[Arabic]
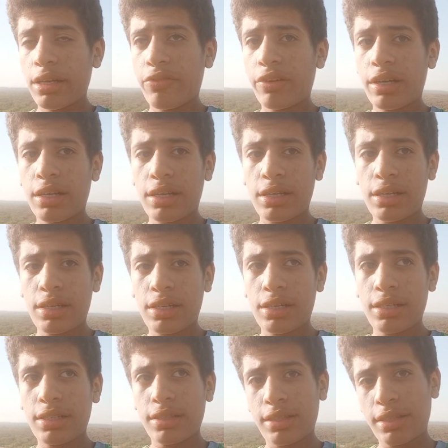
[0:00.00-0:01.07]

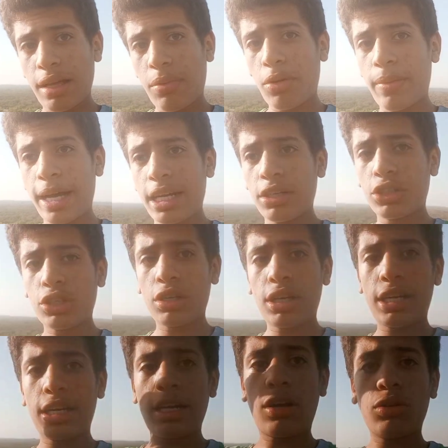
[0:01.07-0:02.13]
فتابعوا معانا ان شاء
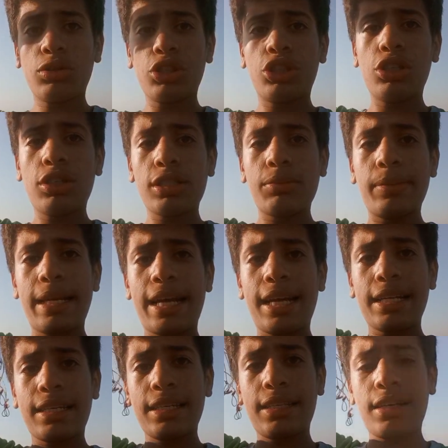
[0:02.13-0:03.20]
الله احنا هنحط الشرياز
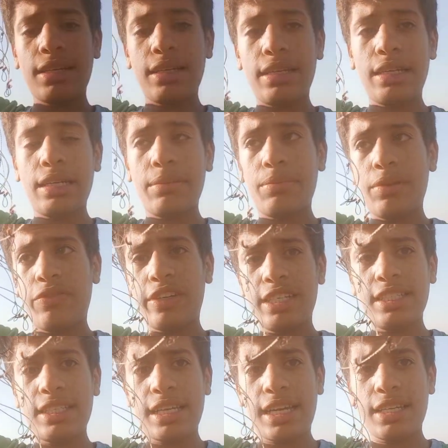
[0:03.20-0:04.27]
بنقل كده
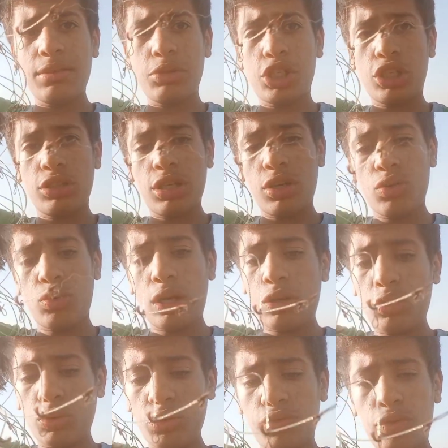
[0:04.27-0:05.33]
بفريسه يعني مش هنطيروه
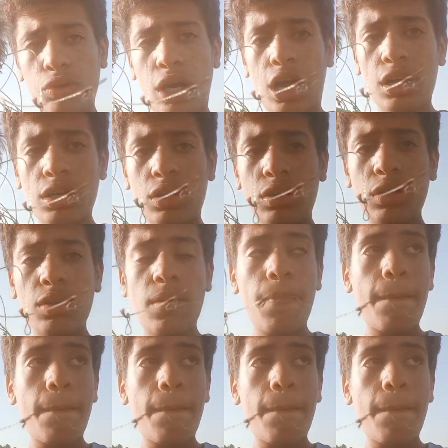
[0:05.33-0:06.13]
هنحطوه فوق حجره